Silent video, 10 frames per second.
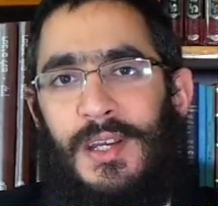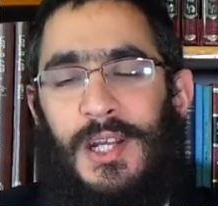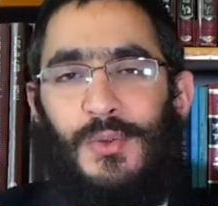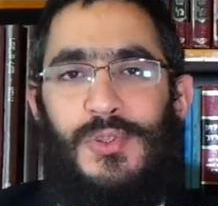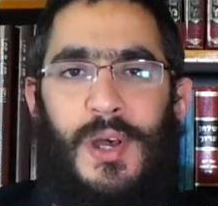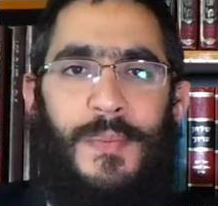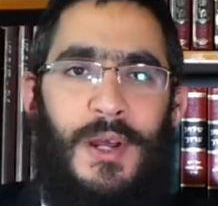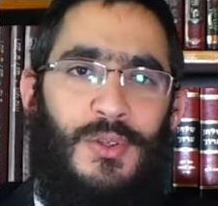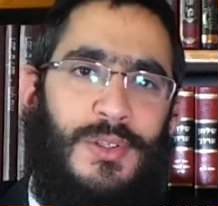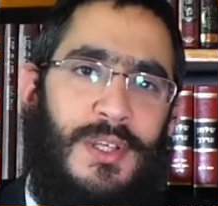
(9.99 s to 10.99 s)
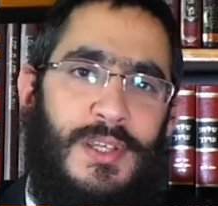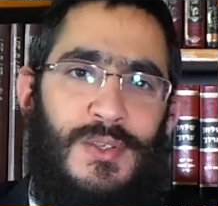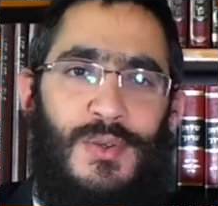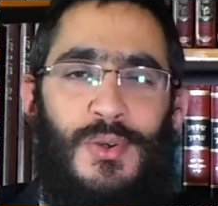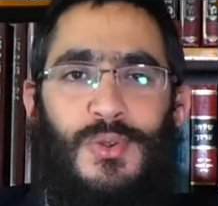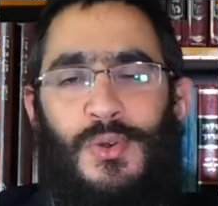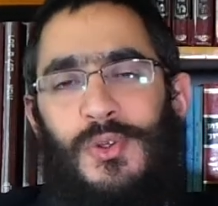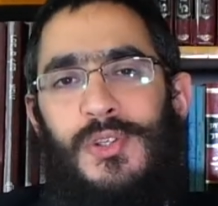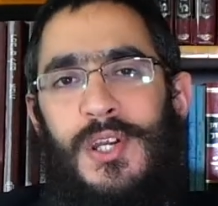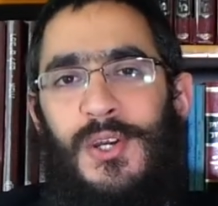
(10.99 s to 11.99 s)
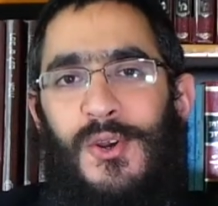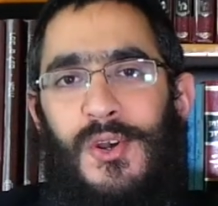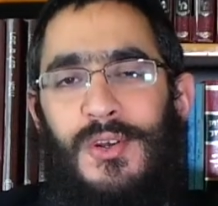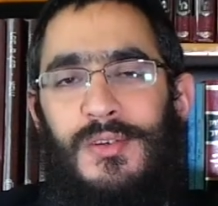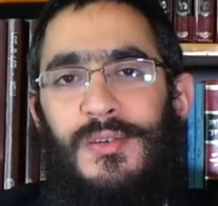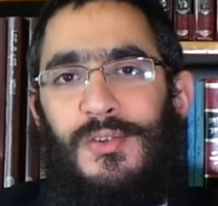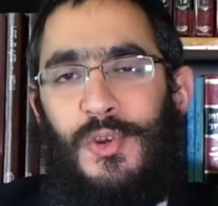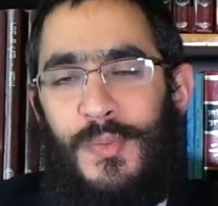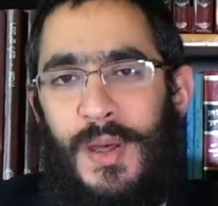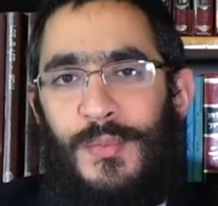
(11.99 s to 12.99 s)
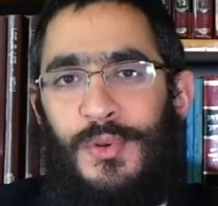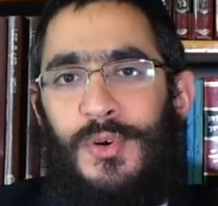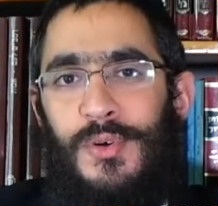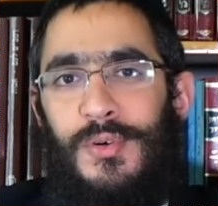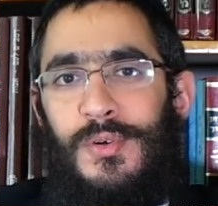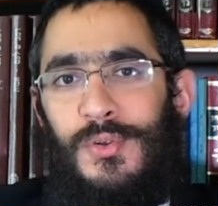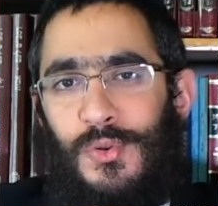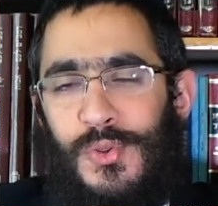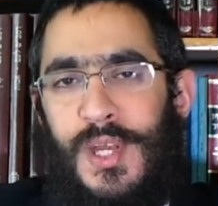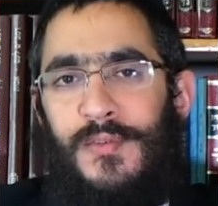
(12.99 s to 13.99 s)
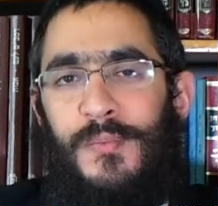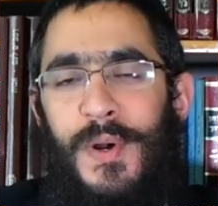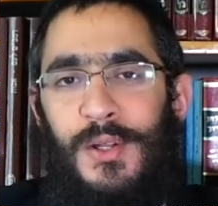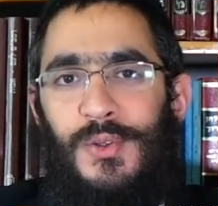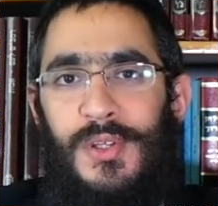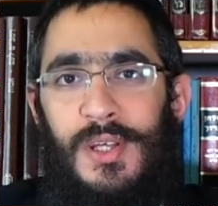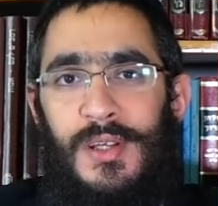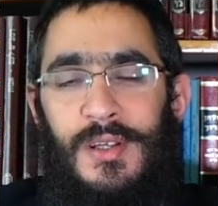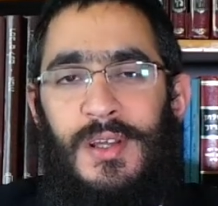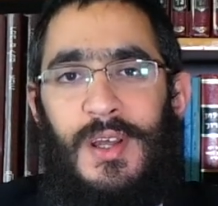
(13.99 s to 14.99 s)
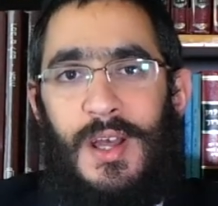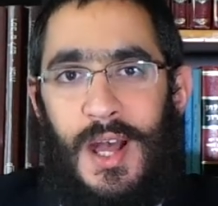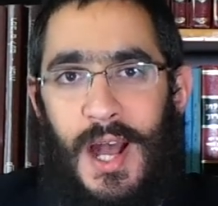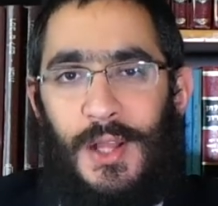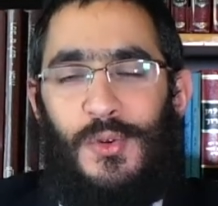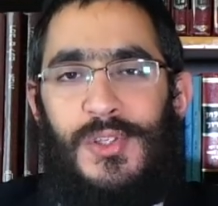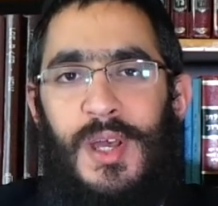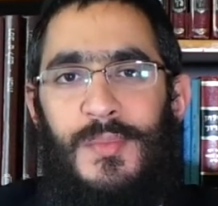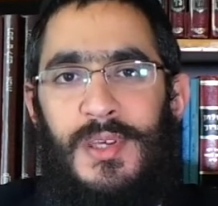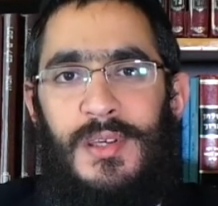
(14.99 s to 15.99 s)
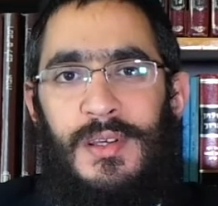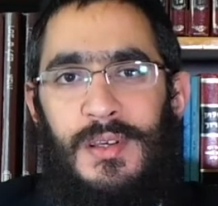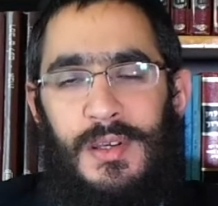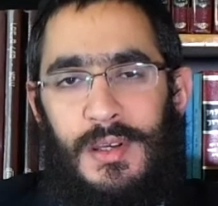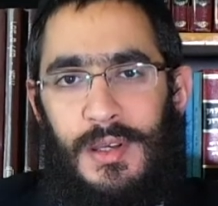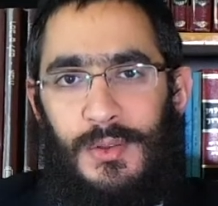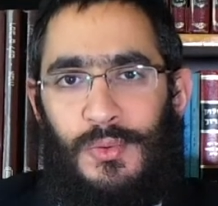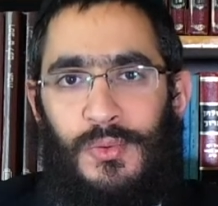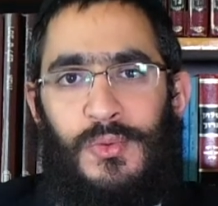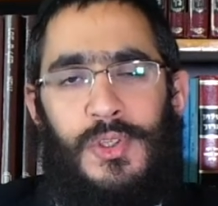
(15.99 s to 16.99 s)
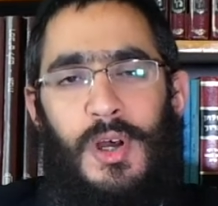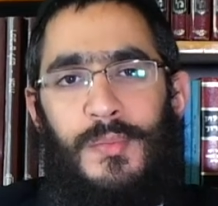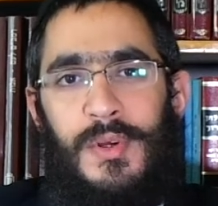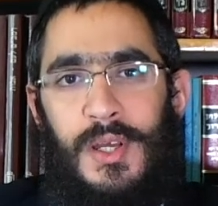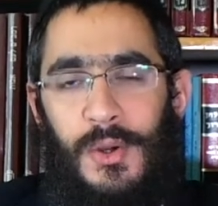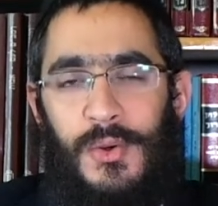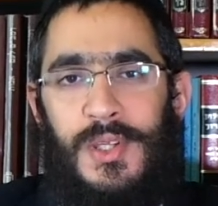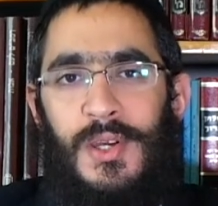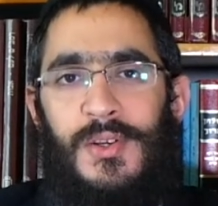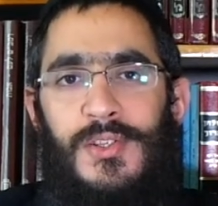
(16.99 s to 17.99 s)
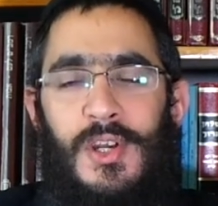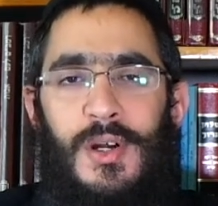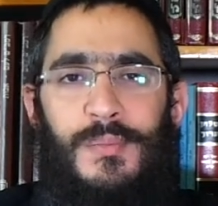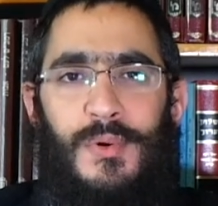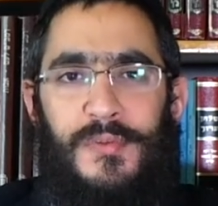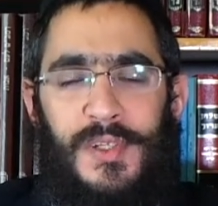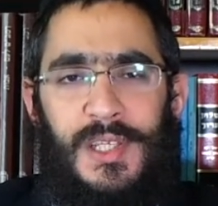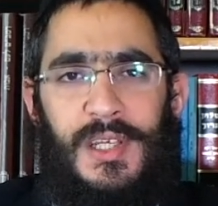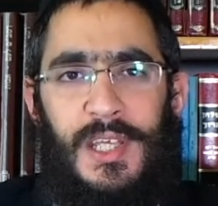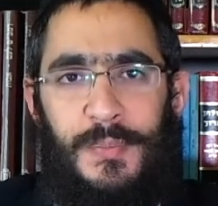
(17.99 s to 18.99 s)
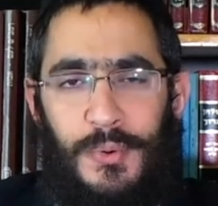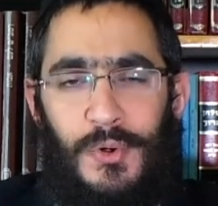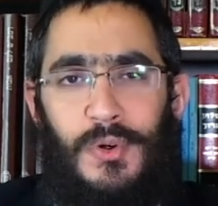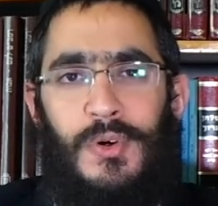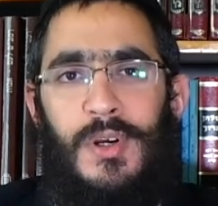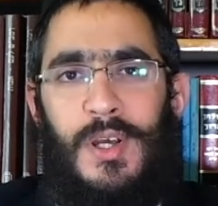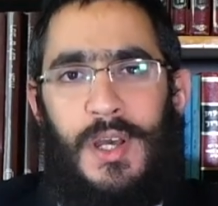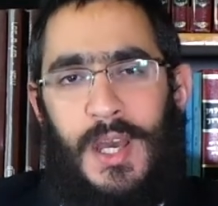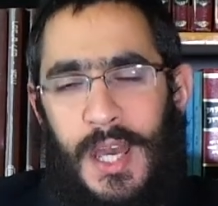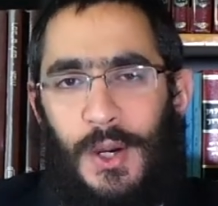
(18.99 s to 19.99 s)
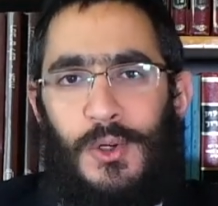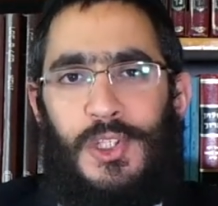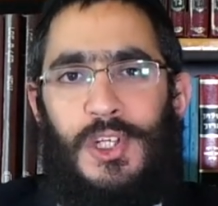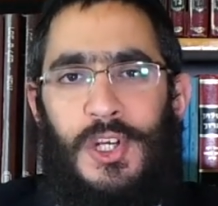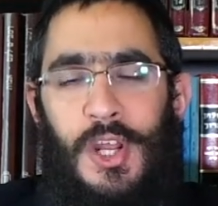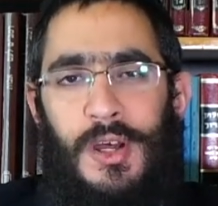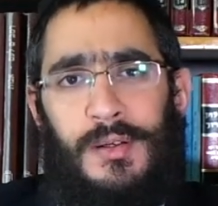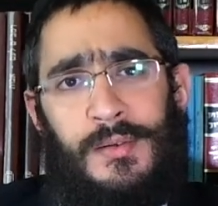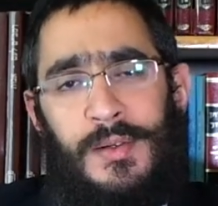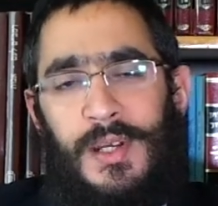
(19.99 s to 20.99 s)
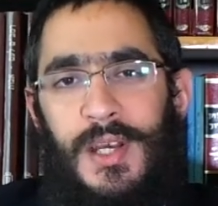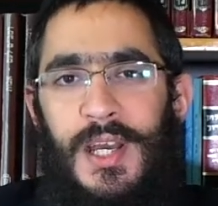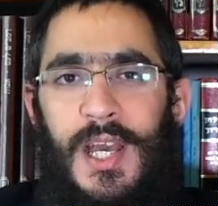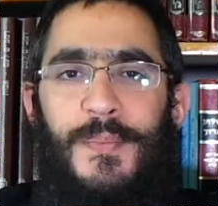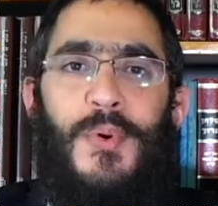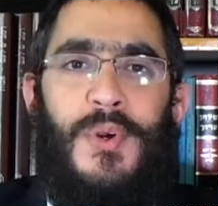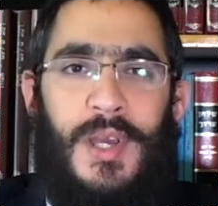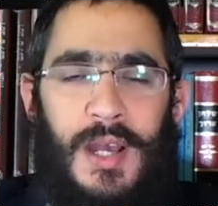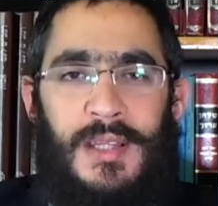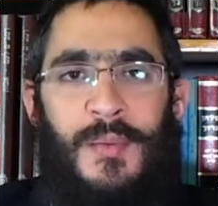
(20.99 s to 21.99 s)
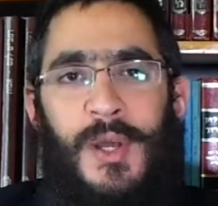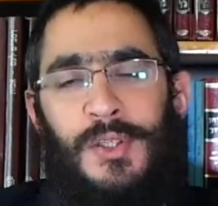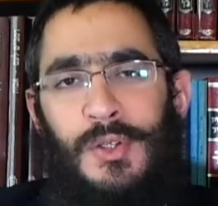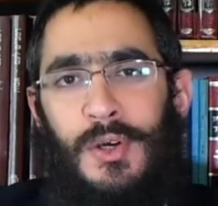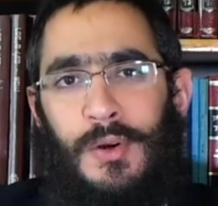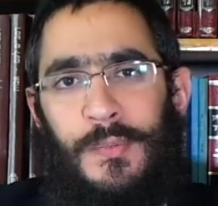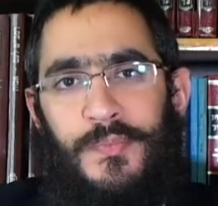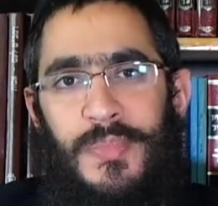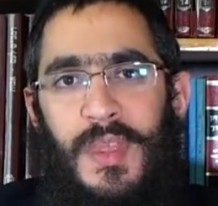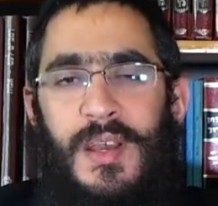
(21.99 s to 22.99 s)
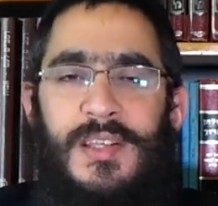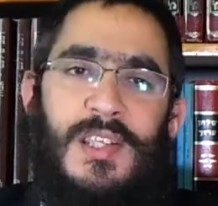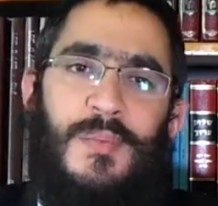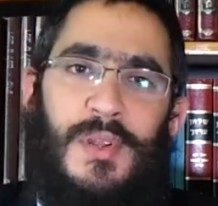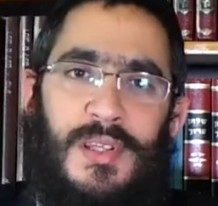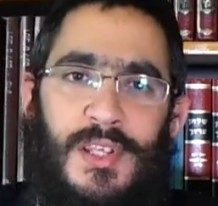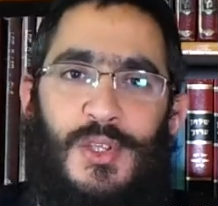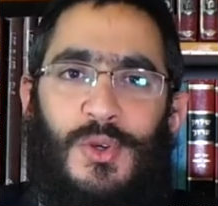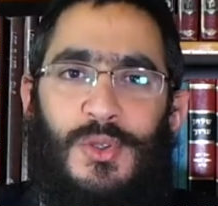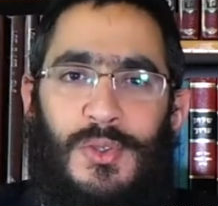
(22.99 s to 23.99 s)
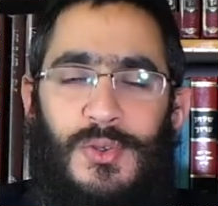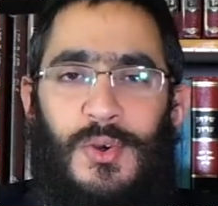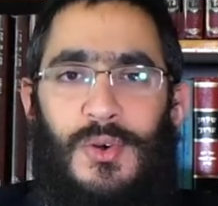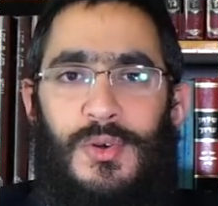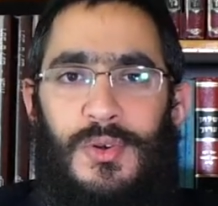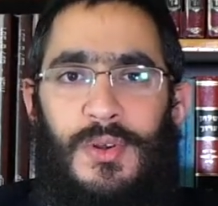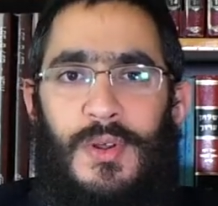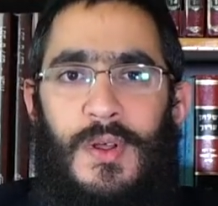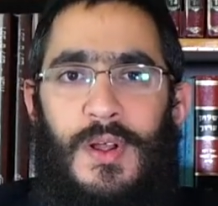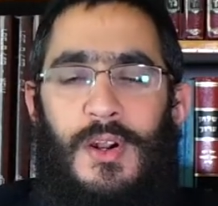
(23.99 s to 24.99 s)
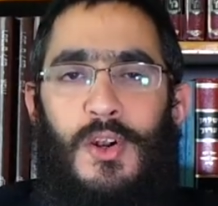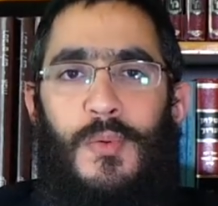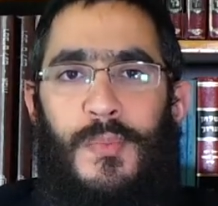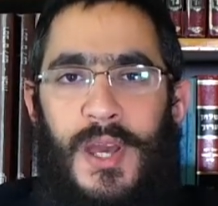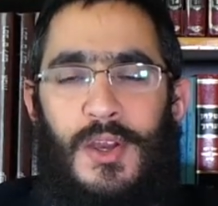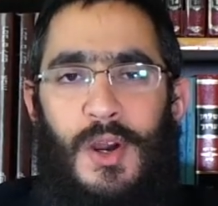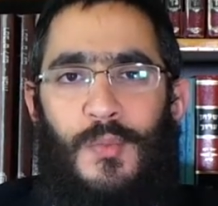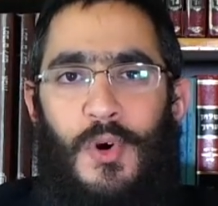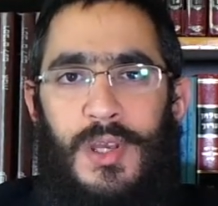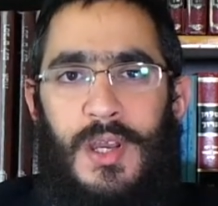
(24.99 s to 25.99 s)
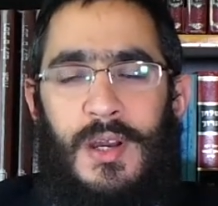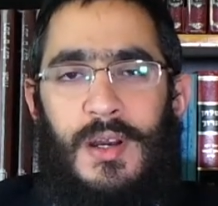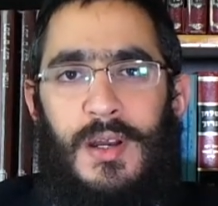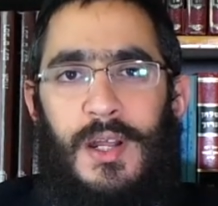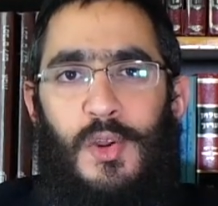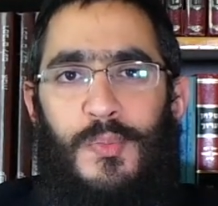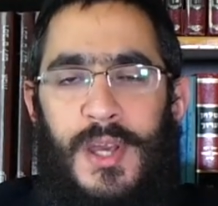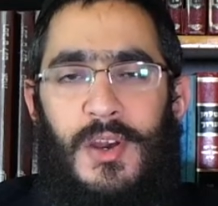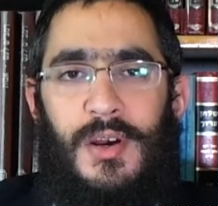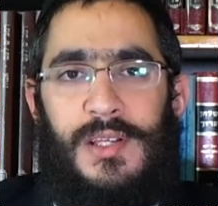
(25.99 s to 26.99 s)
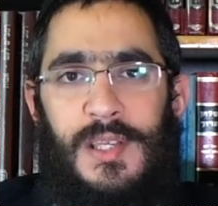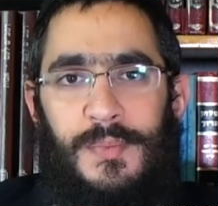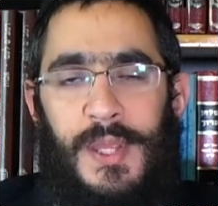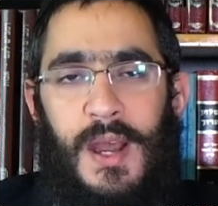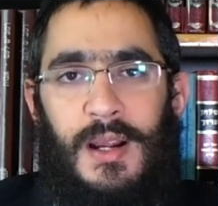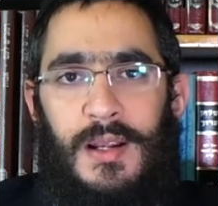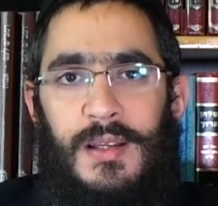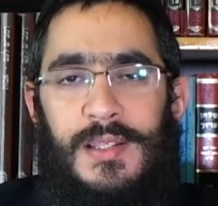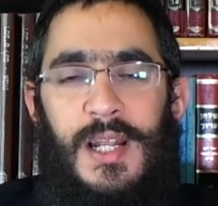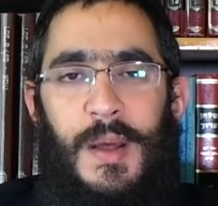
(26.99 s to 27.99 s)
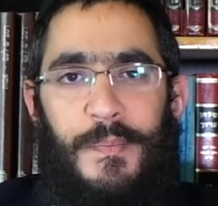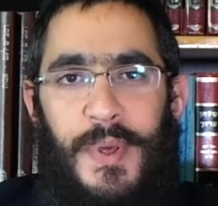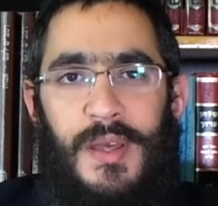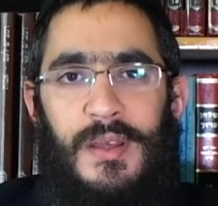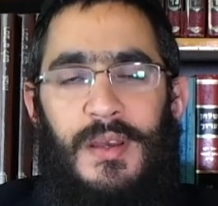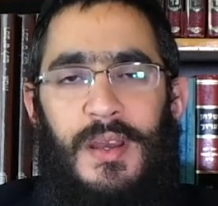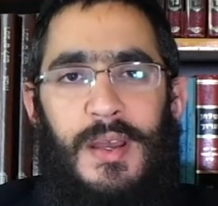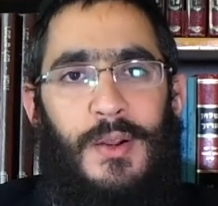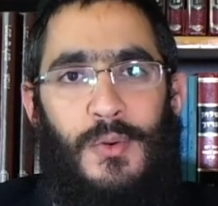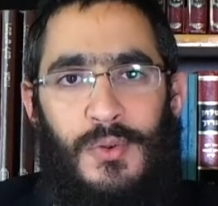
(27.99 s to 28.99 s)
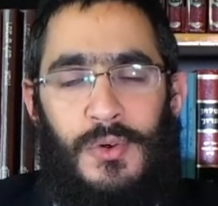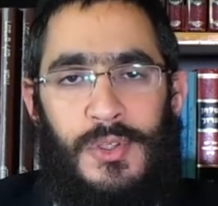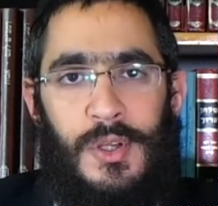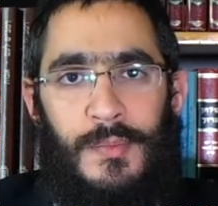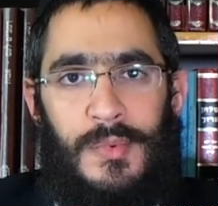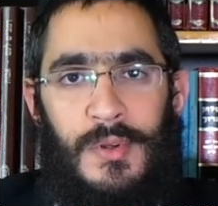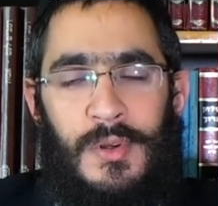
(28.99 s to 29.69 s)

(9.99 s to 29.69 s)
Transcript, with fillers: Il nous a pardonné sur tous nos erreurs, de même que nous avons pardonné à nos amis et nous sommes réunis ensemble pour fêter Kippour et Rosh Hashanah. Et pour garder maintenant ces bénédictions de Dieu, le meilleur moyen et le meilleur réceptacle, c'est la paix et l'union ensemble.